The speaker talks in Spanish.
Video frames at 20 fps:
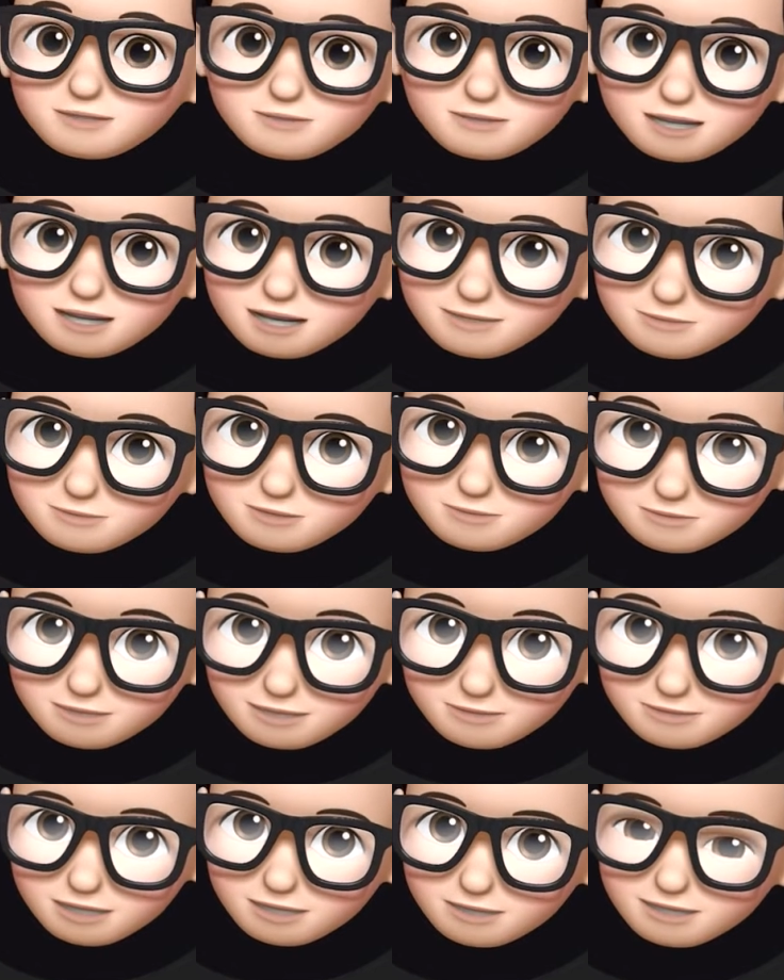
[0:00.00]
no tenemos
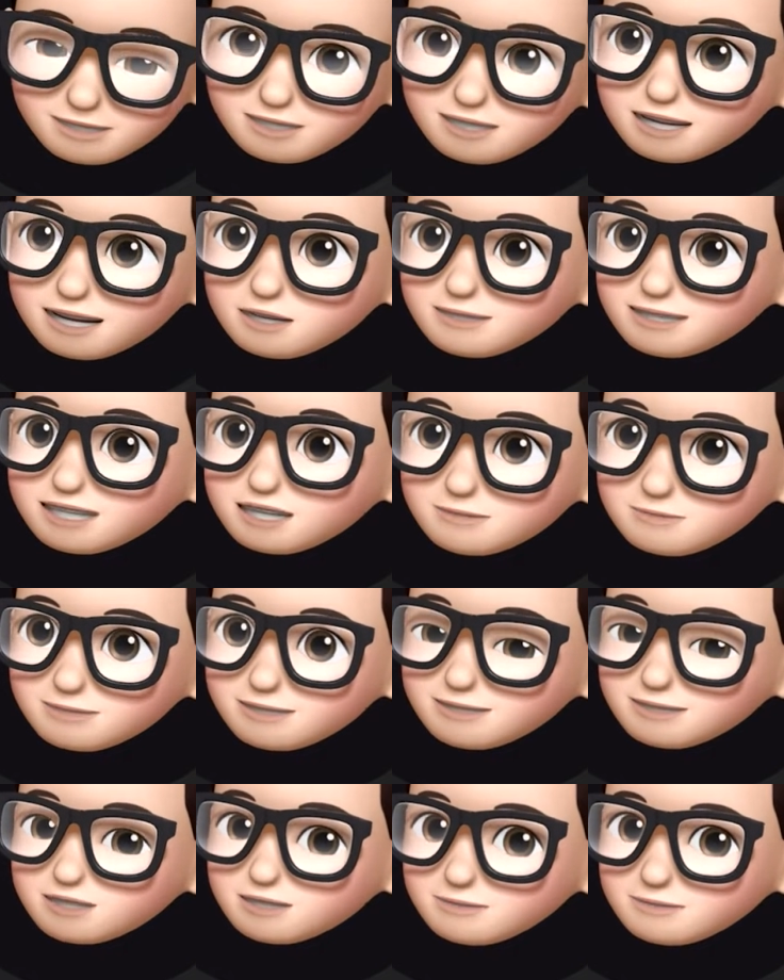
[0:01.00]
Maven ya lo tenemos
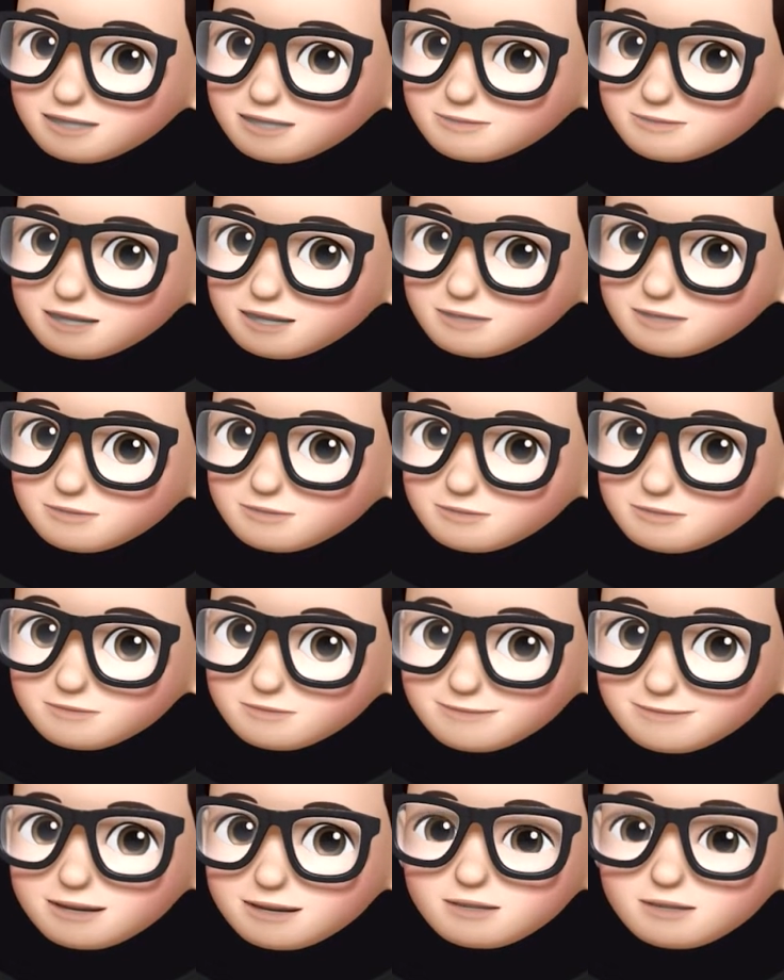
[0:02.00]
descomprimido
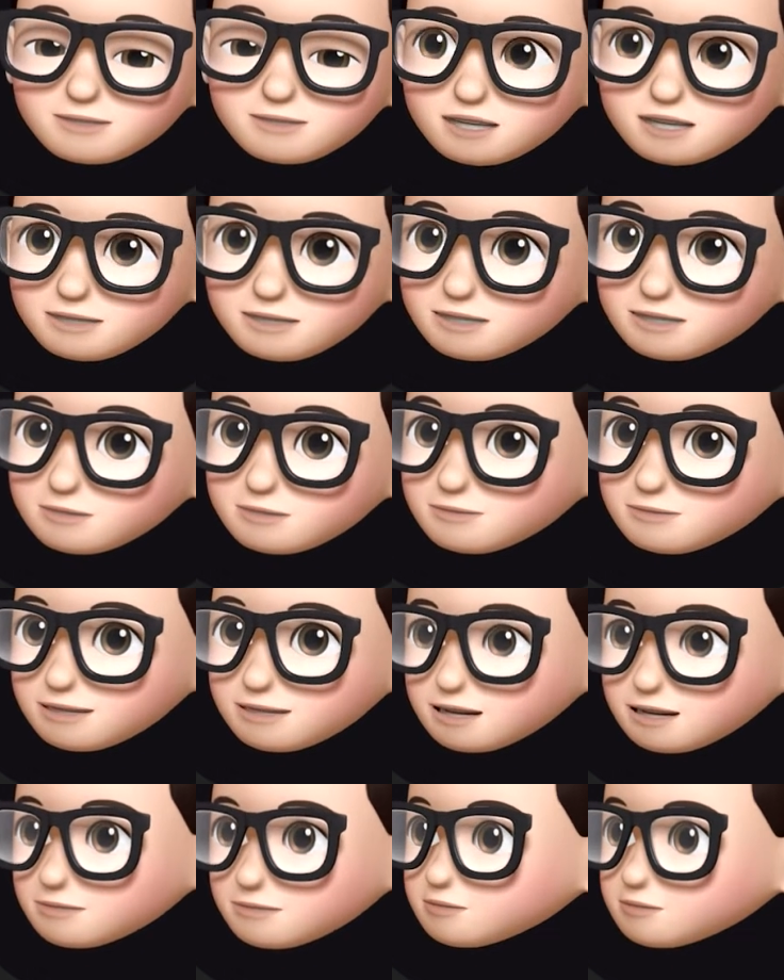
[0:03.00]
pero todavía no lo
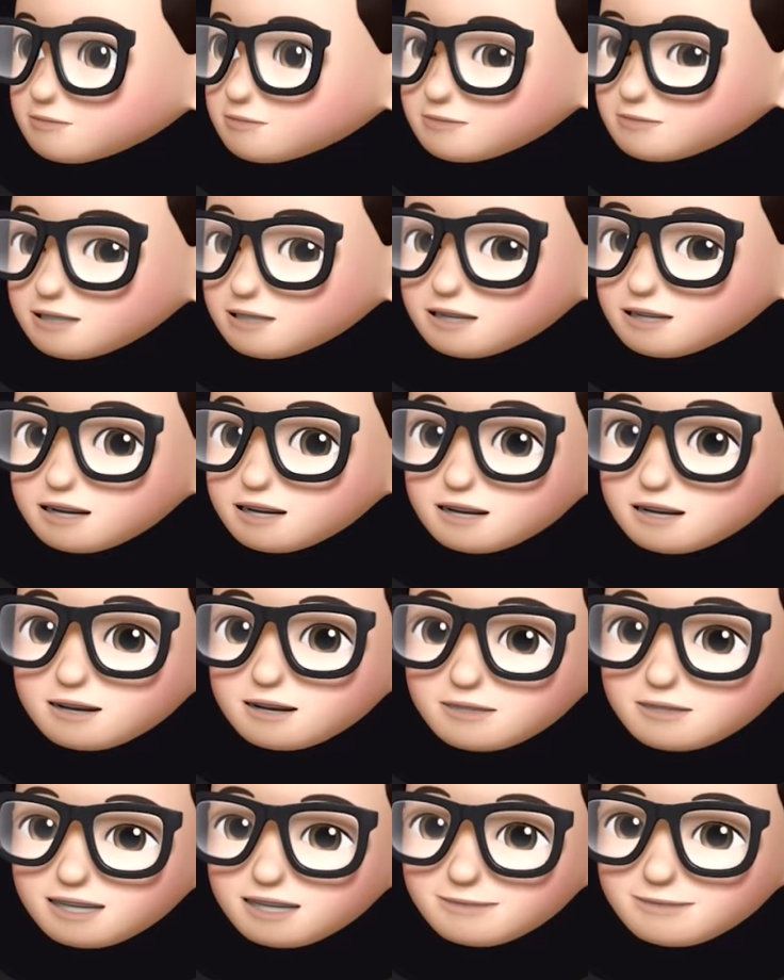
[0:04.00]
tenemos
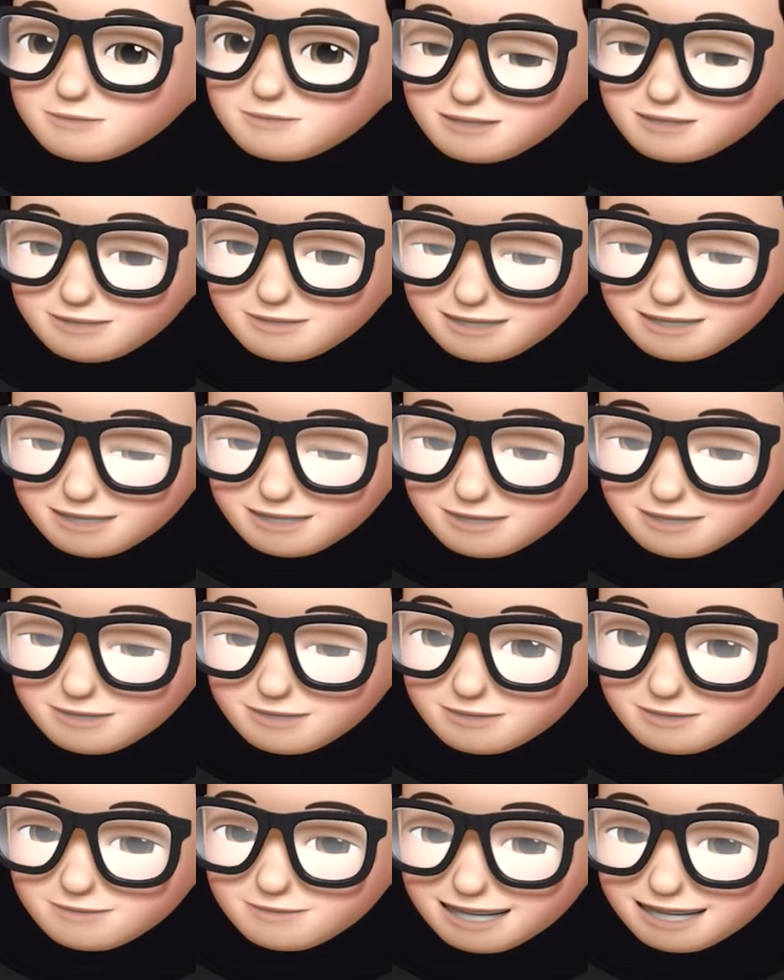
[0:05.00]
lo que vamos a hacer
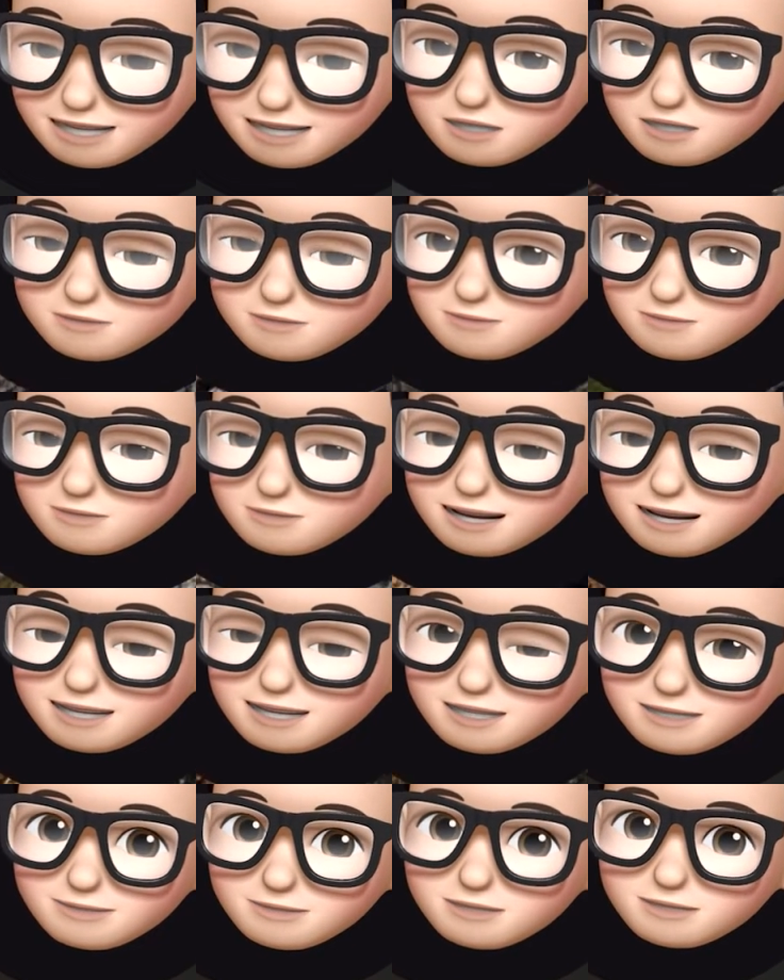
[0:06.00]
para
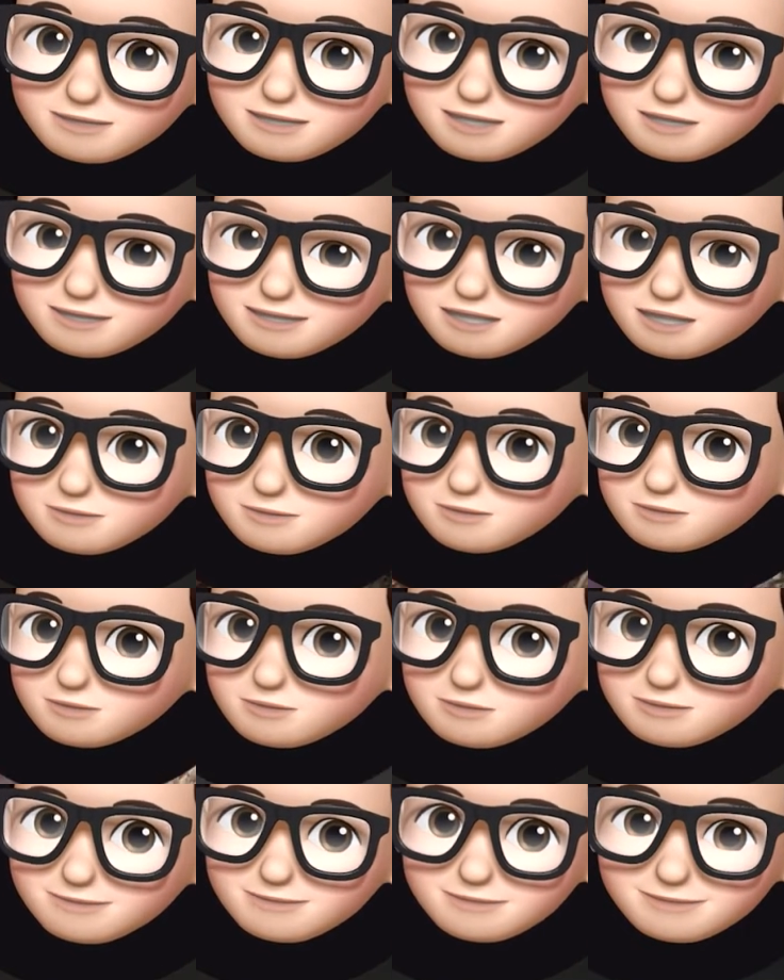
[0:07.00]
comprobar si si lo tenemos o
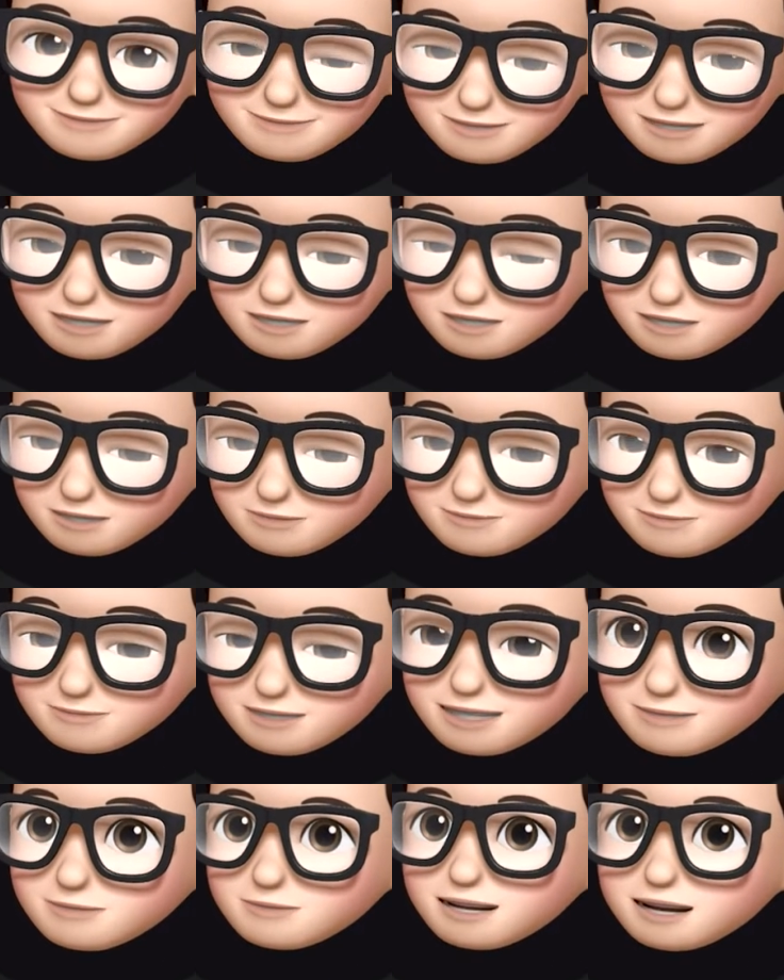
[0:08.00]
no
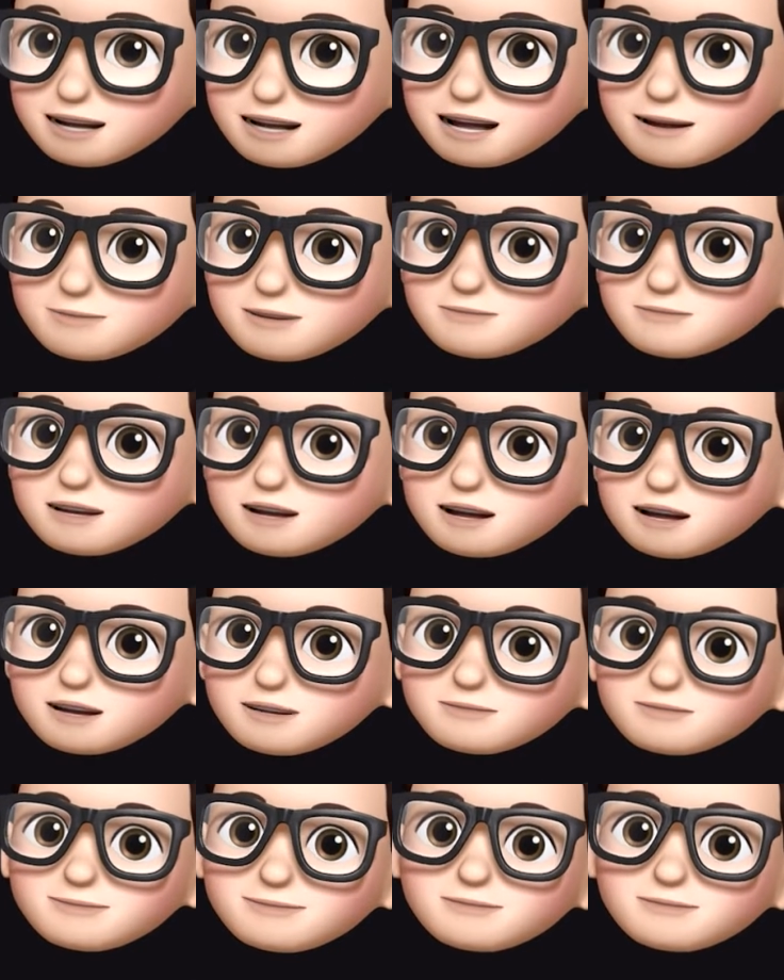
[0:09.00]
Vamos a poner MVN.